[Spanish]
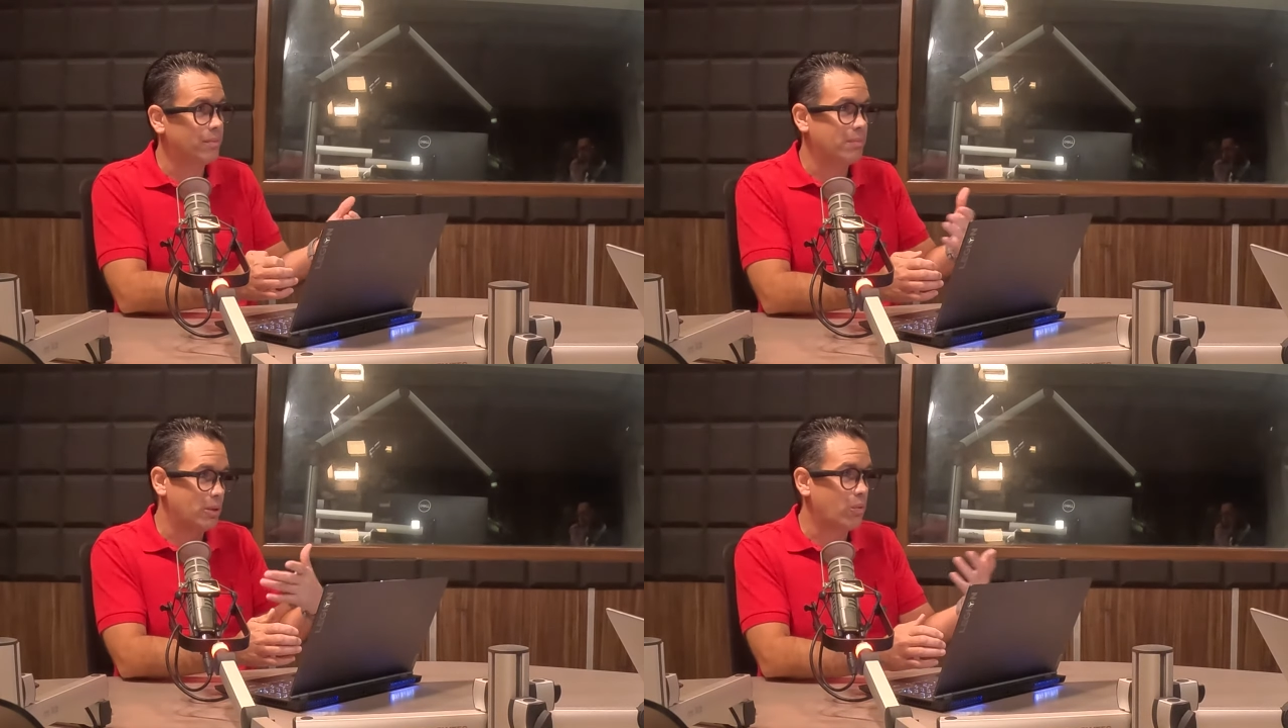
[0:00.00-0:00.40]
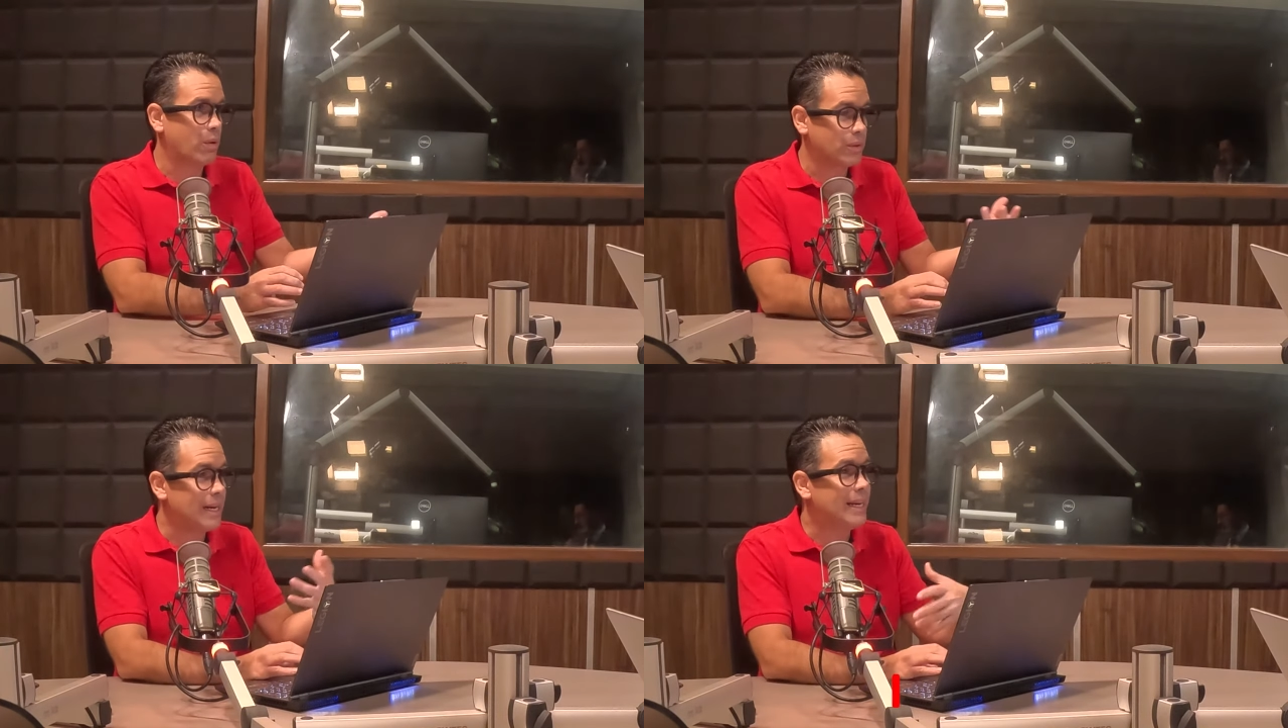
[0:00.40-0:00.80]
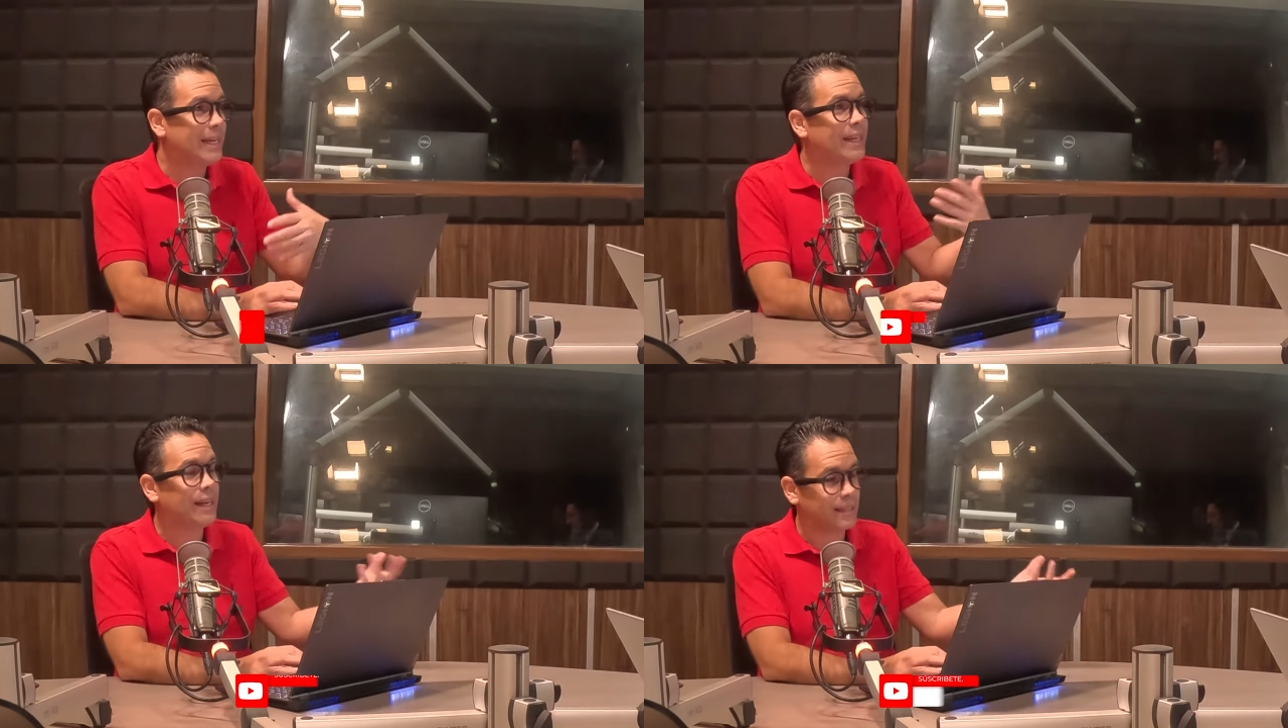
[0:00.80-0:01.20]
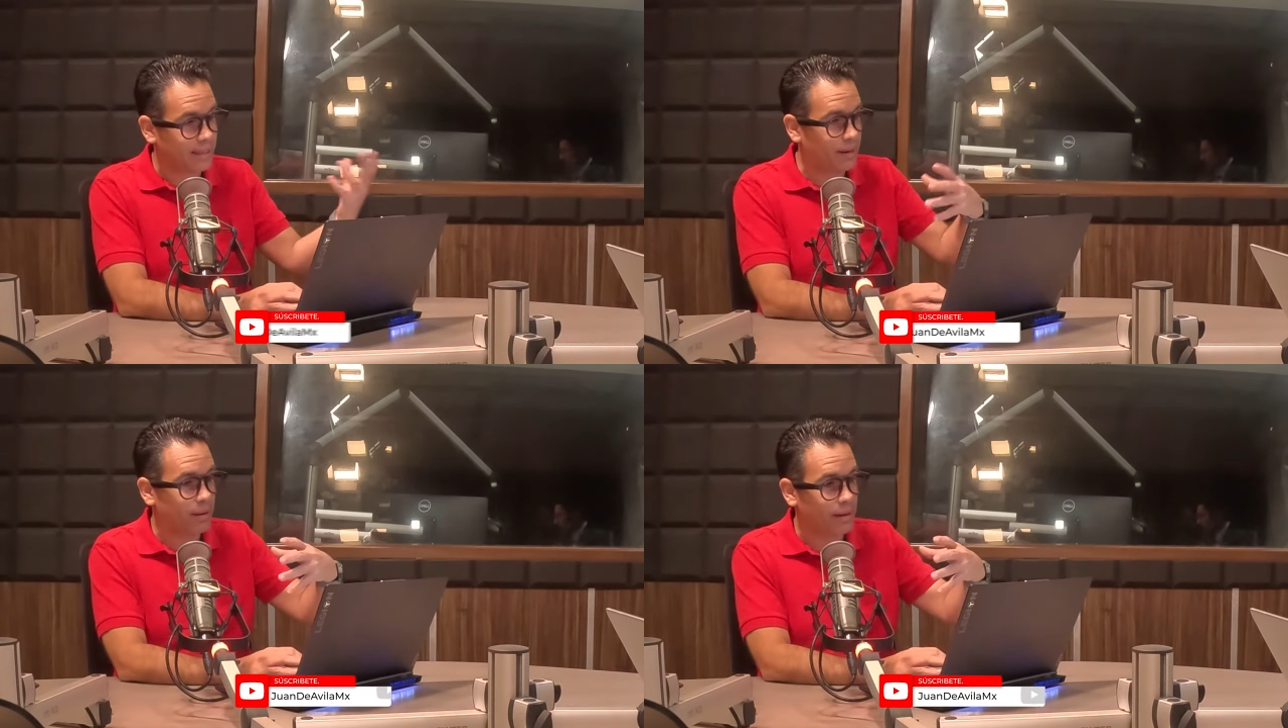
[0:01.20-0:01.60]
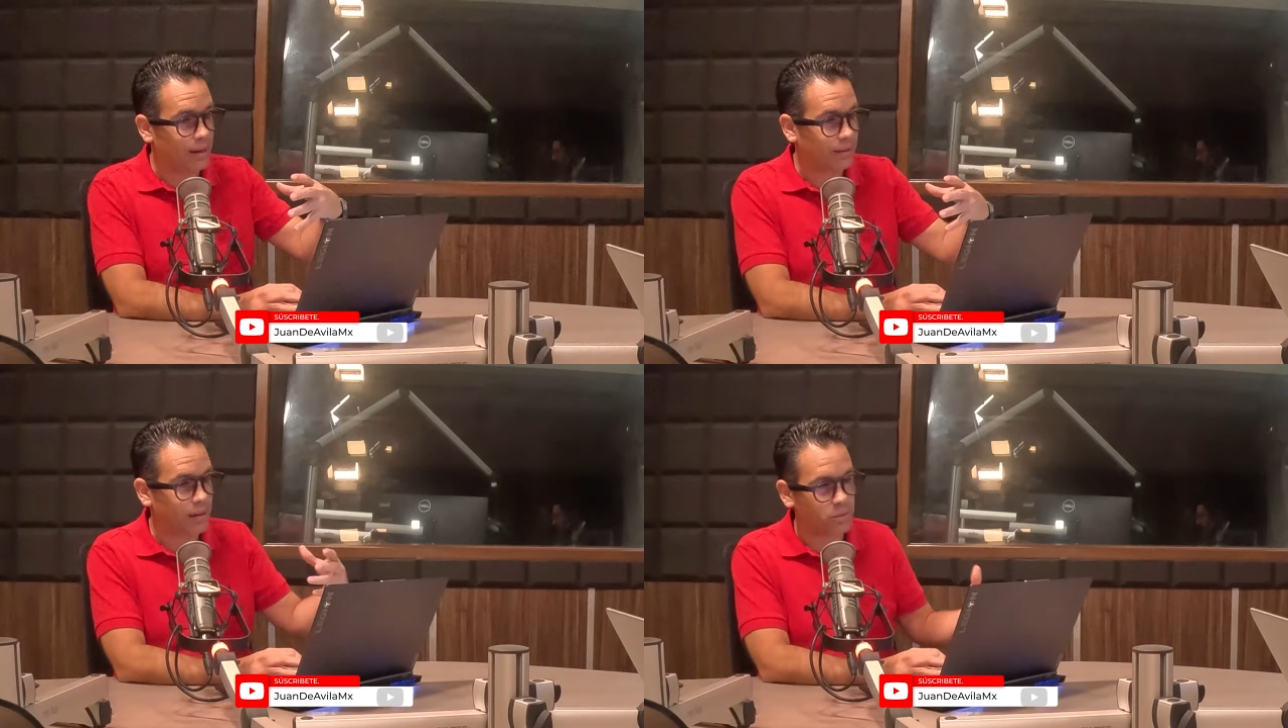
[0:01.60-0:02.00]
videojuegos en línea y hacer
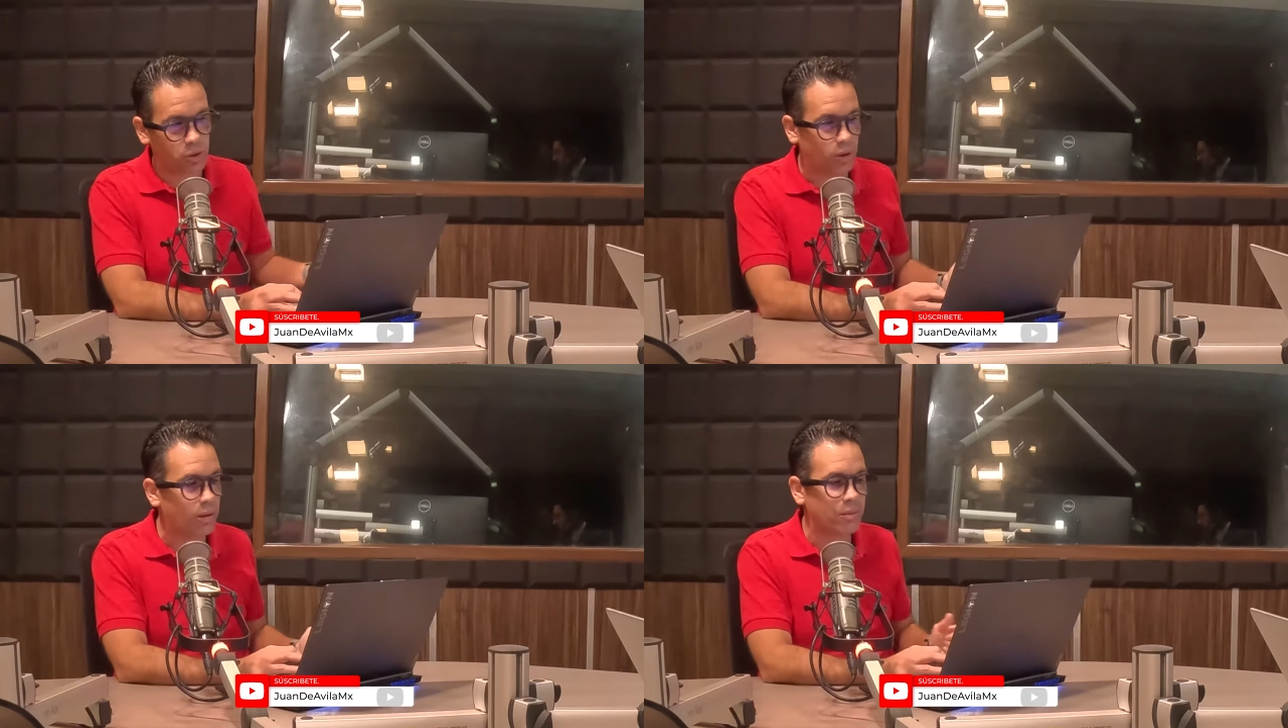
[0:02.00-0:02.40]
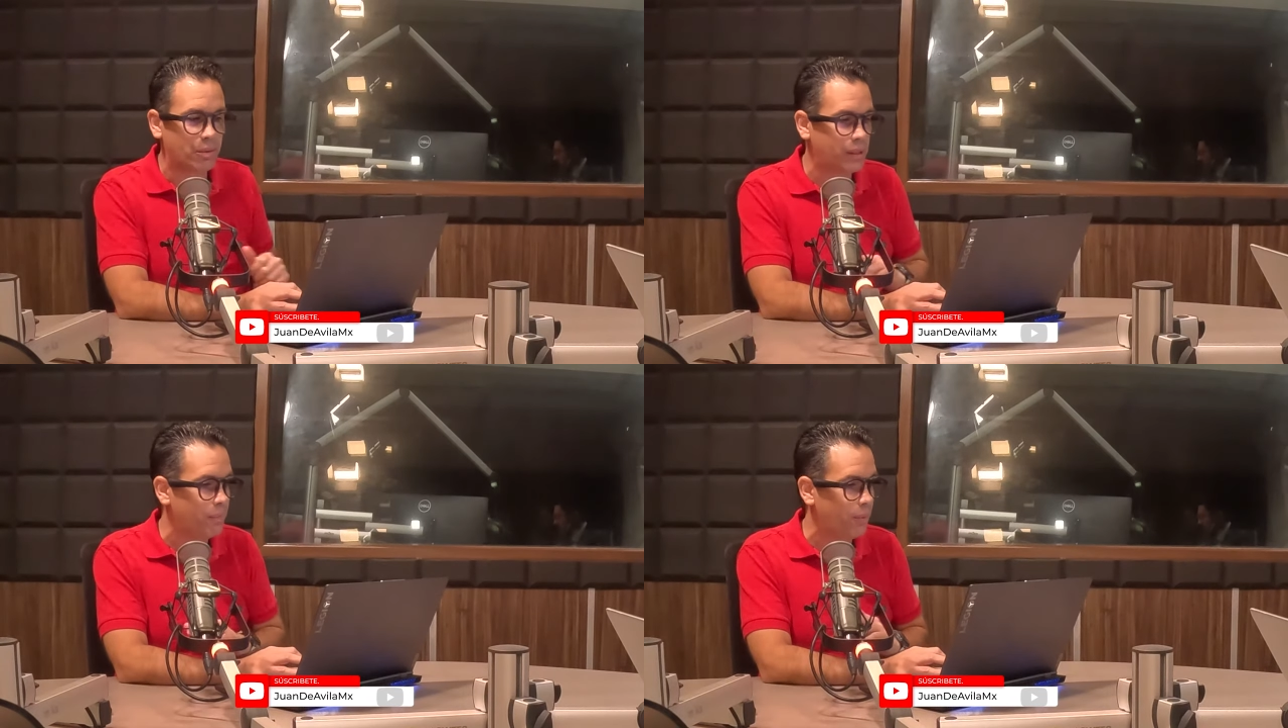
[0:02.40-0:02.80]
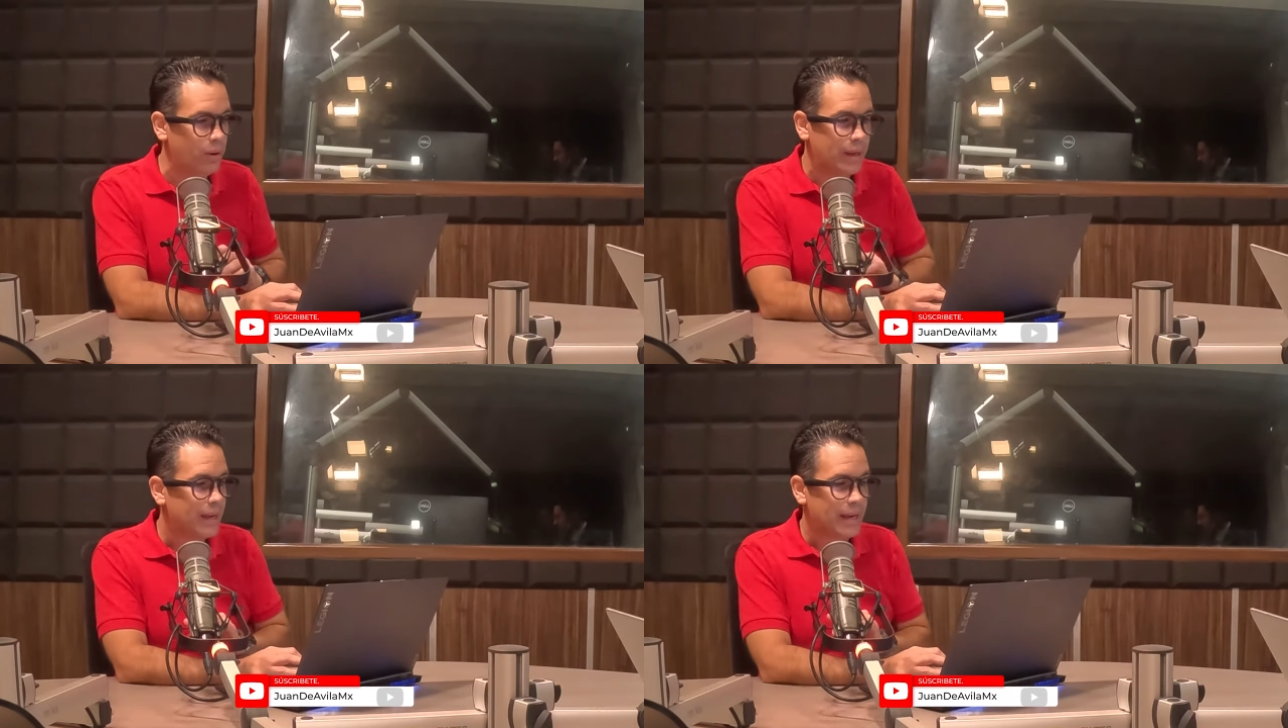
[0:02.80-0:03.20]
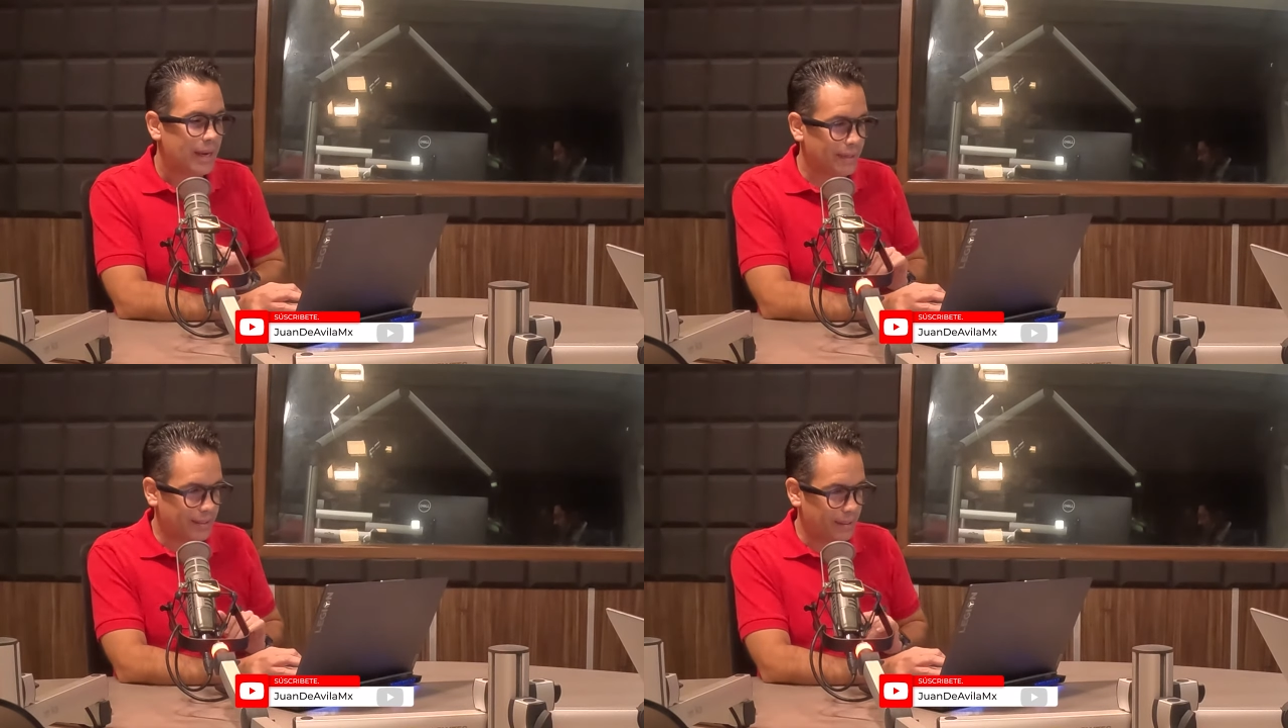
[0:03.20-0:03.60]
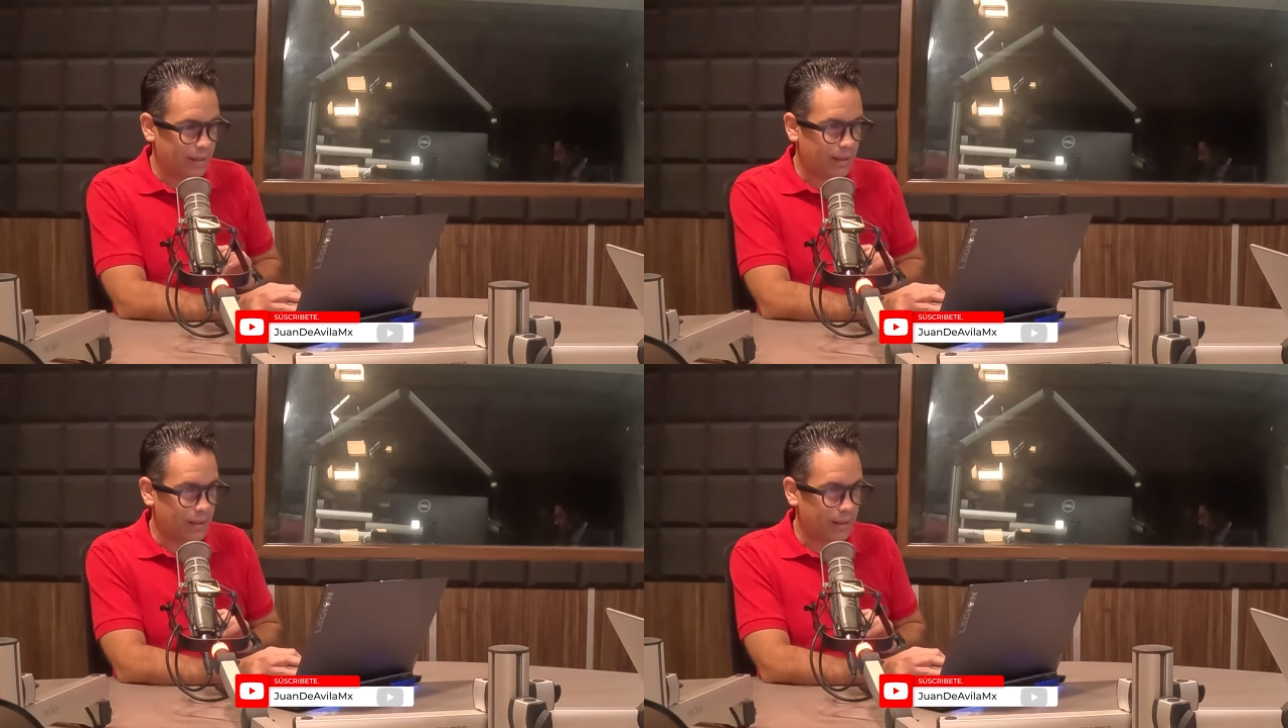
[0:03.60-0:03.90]
la transmisión al mismo tiempo, es